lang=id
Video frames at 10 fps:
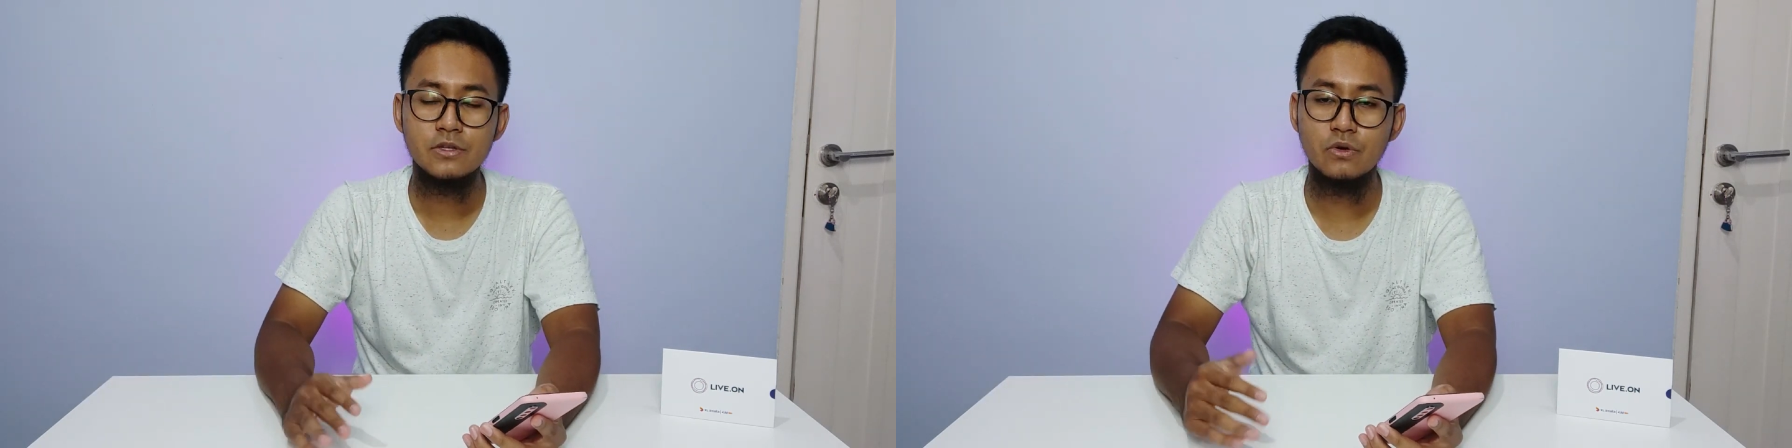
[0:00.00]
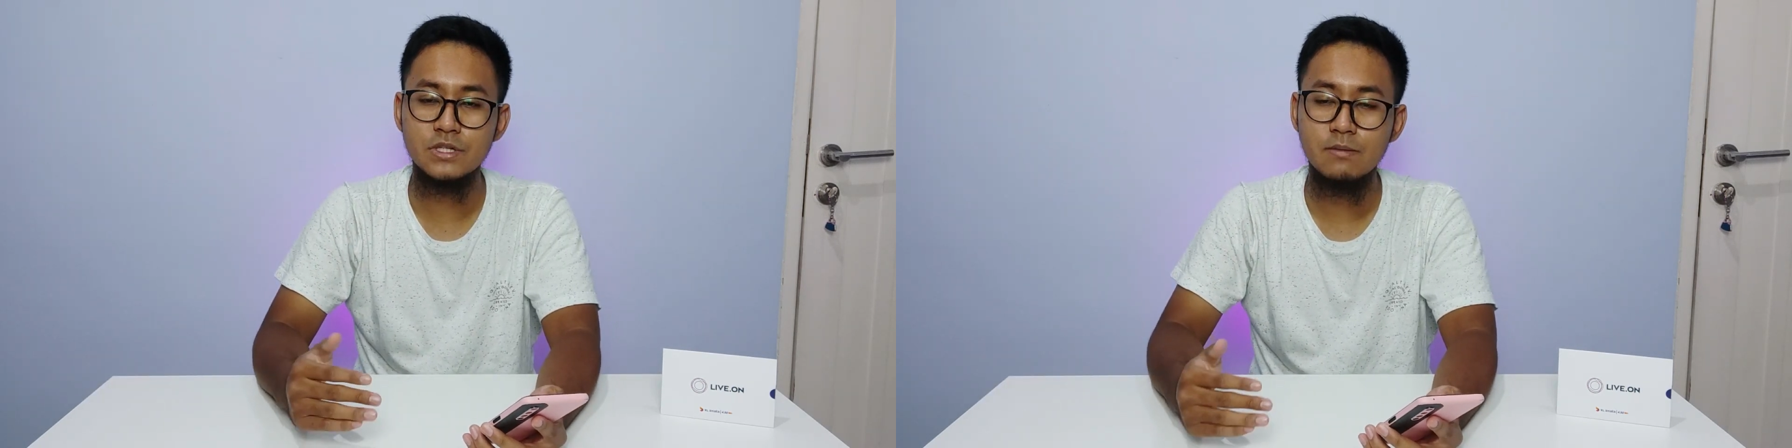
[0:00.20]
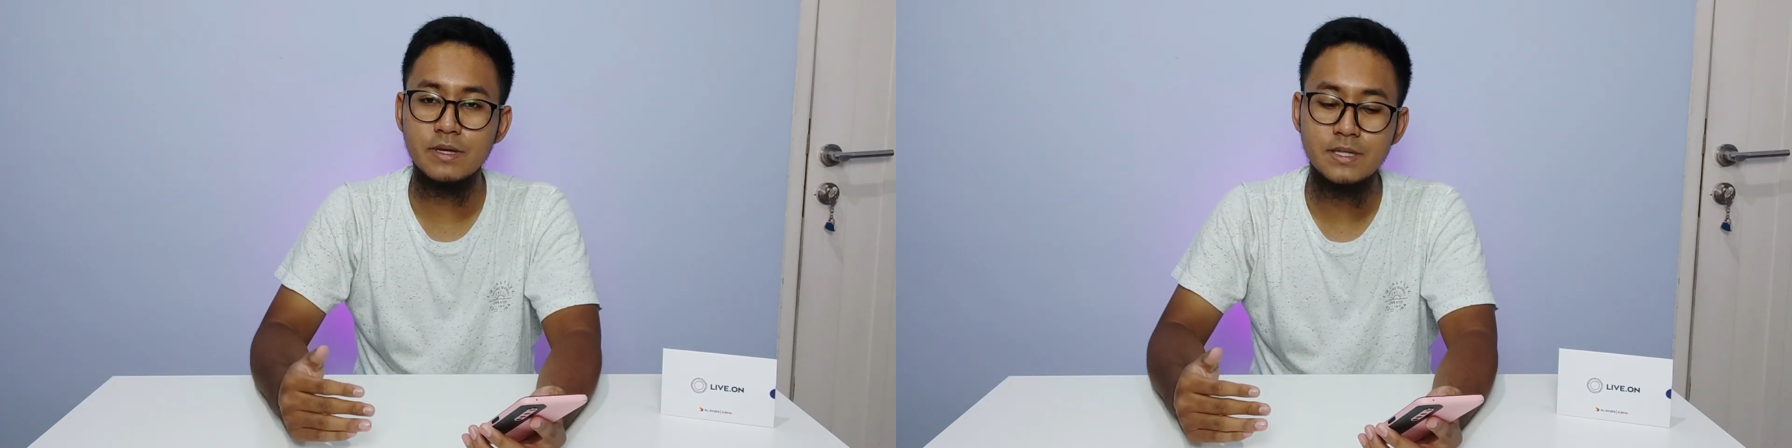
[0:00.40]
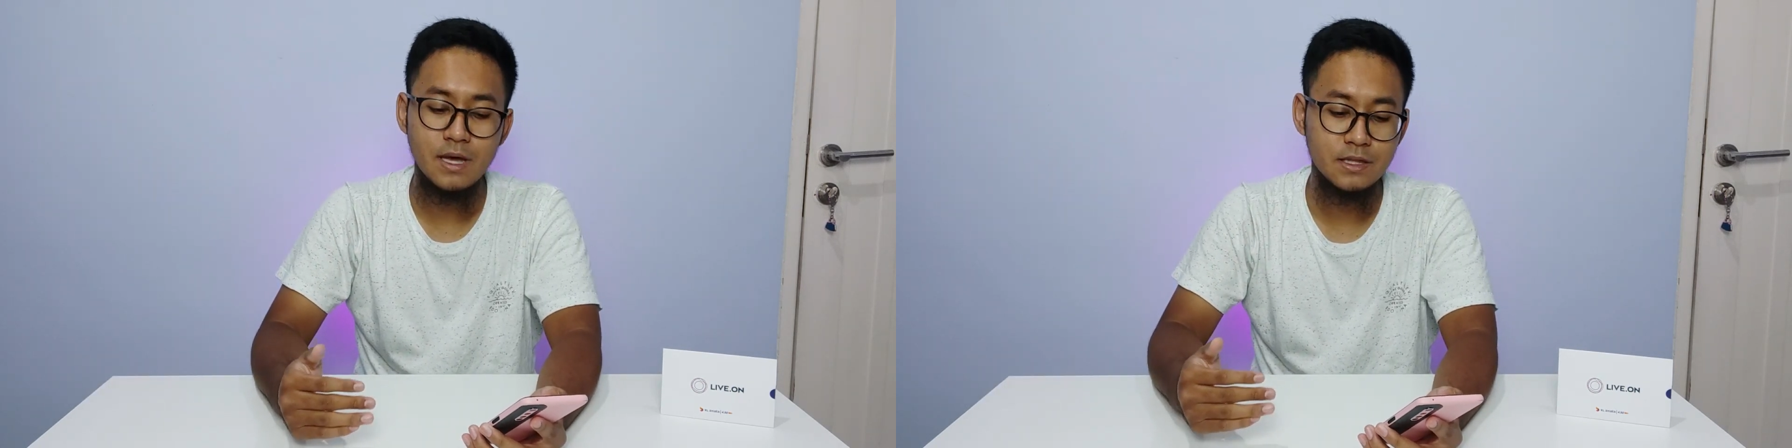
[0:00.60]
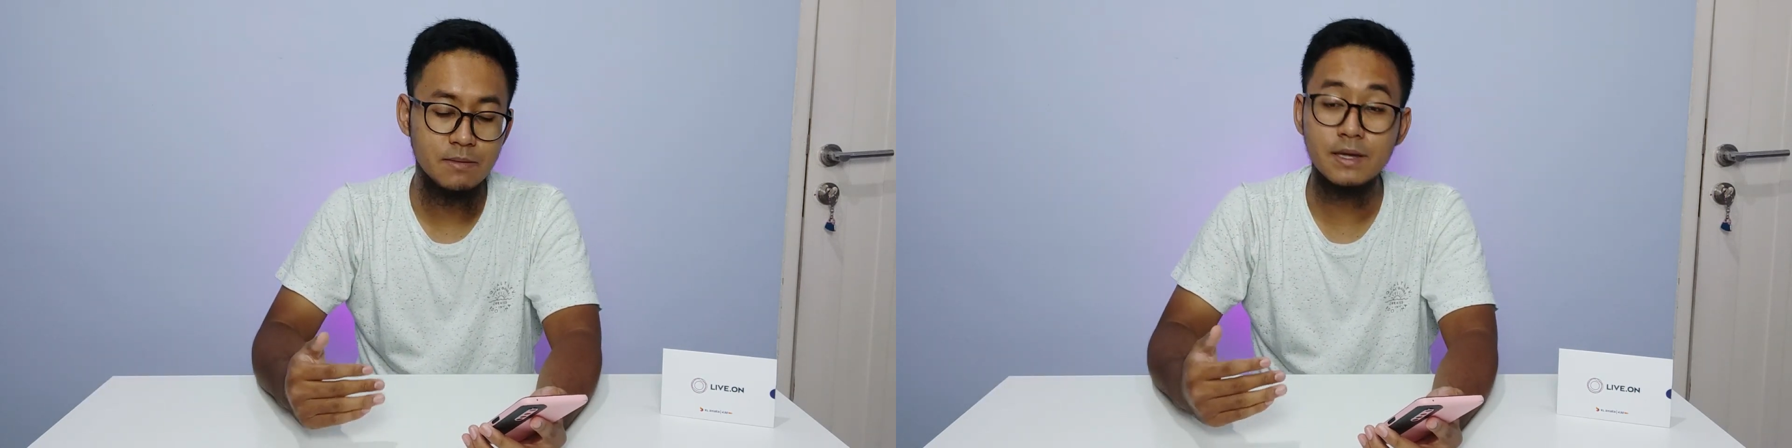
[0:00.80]
sosial
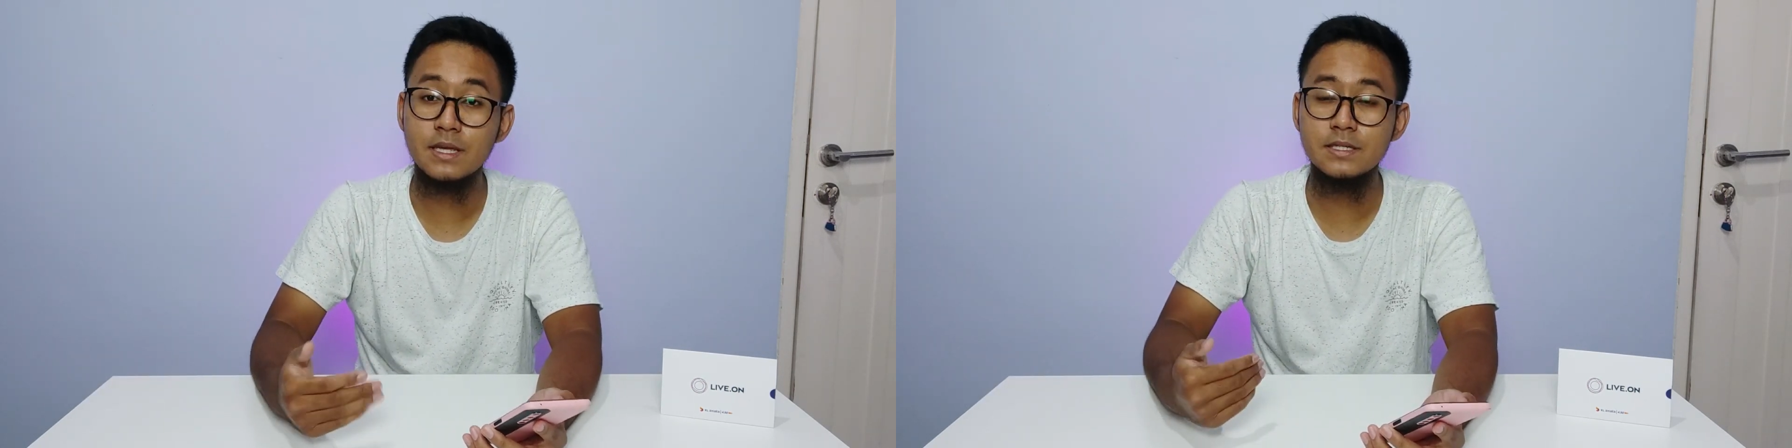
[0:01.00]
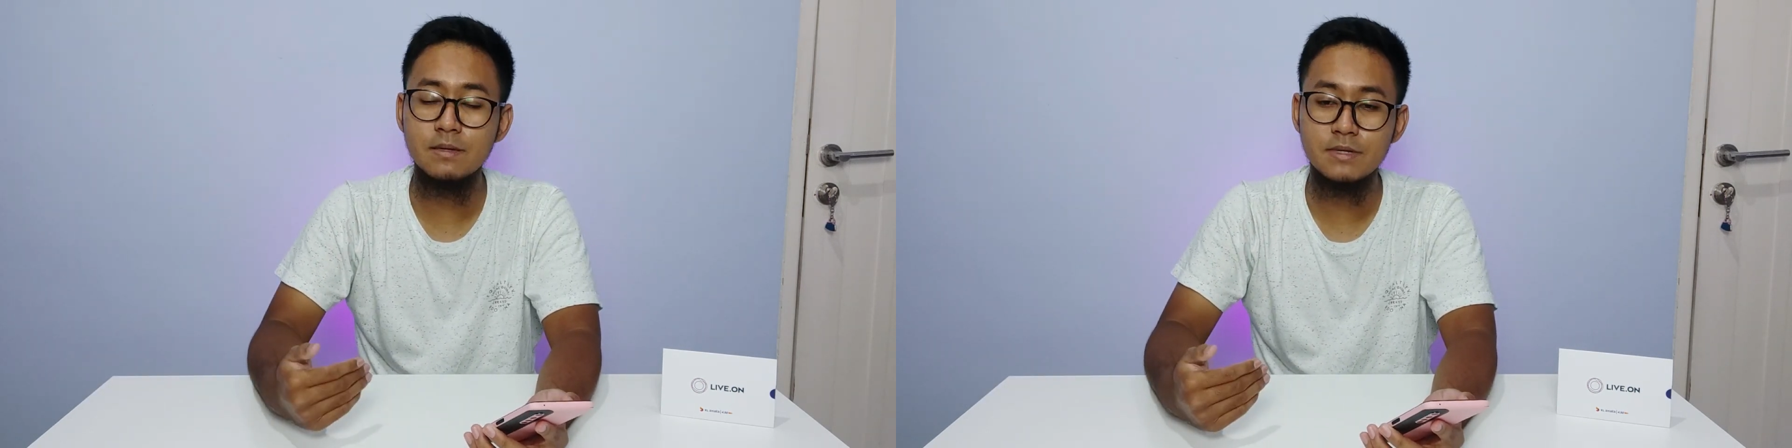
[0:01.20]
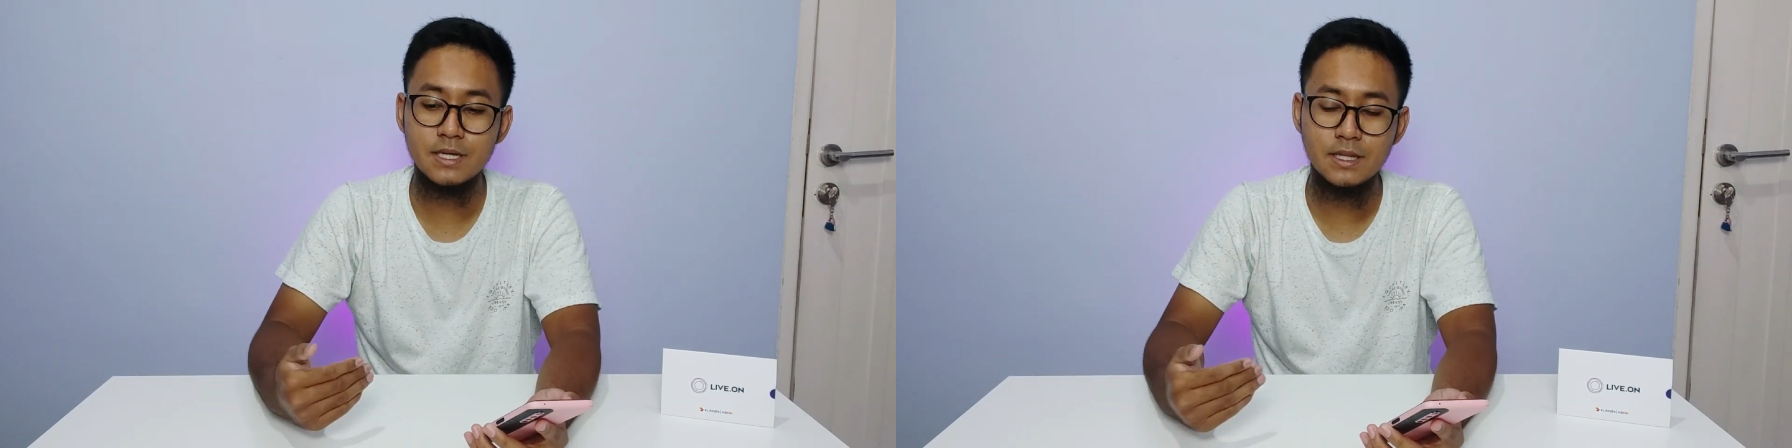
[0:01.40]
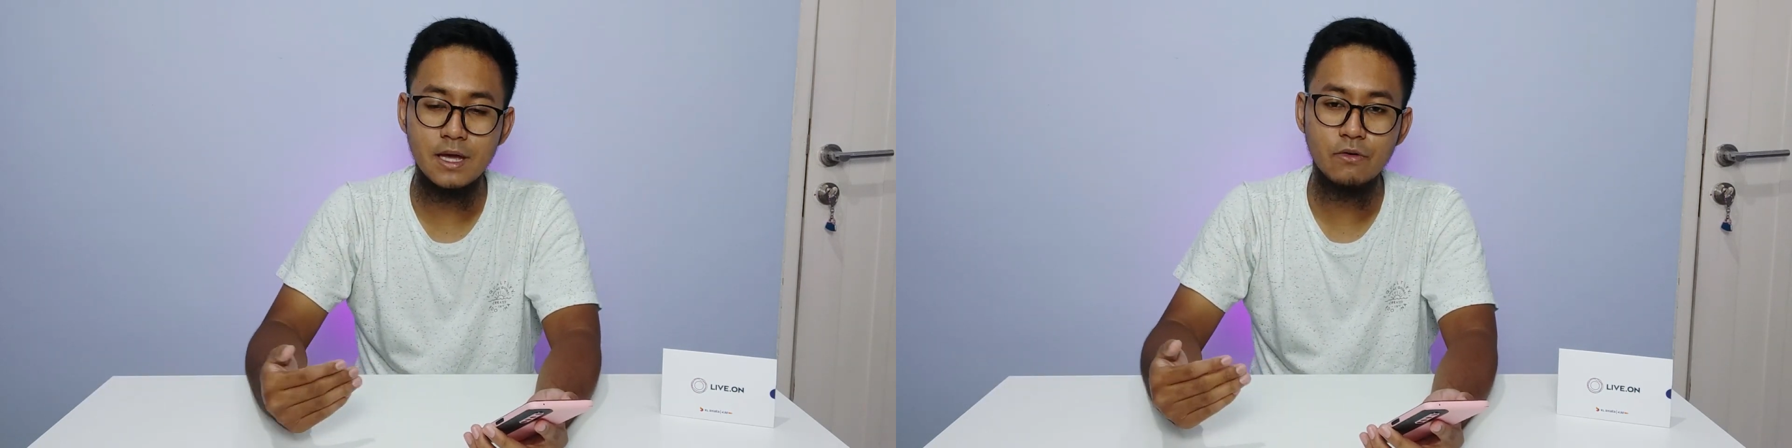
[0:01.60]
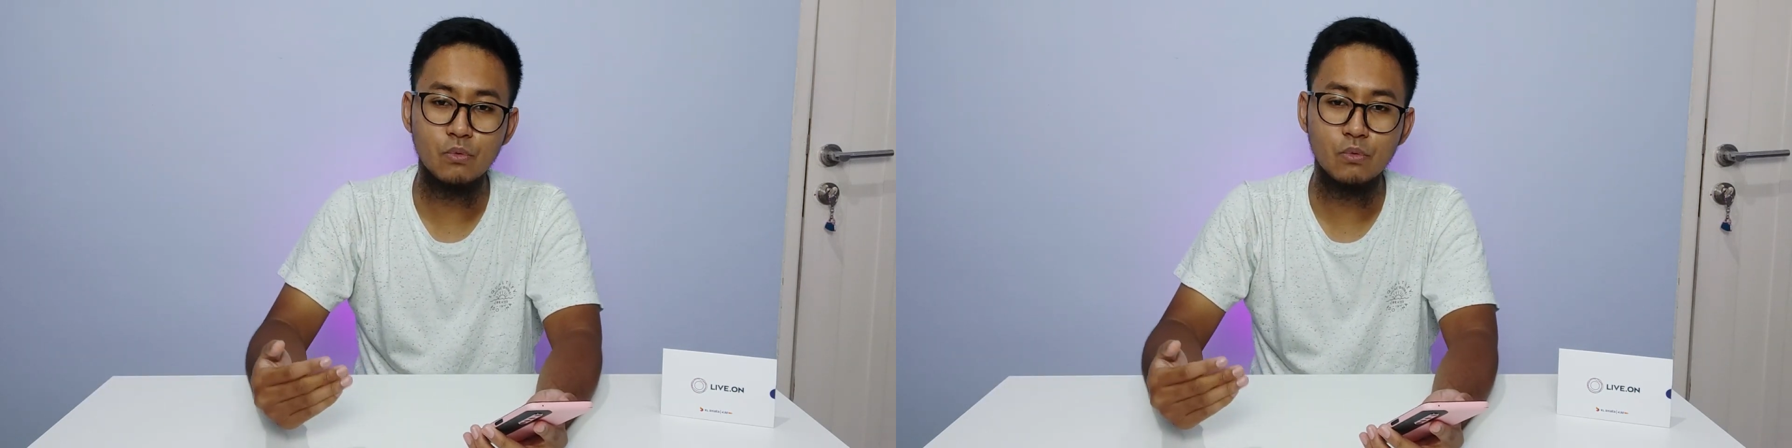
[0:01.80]
media dibatasi misalnya